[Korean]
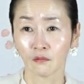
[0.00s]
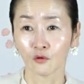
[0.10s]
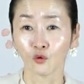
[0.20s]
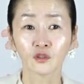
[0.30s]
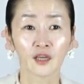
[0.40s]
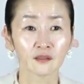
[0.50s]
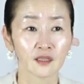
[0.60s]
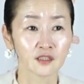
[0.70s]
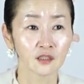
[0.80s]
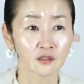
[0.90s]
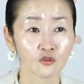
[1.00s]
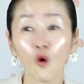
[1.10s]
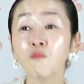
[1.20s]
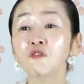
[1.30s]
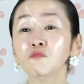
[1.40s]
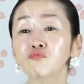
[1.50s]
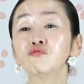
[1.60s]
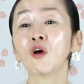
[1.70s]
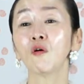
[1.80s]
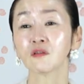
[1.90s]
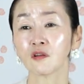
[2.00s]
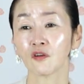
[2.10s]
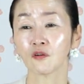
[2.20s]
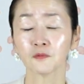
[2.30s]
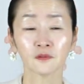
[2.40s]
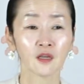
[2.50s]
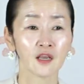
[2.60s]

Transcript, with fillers: 어떻게 해야 되지? 너무 무서워서 여러분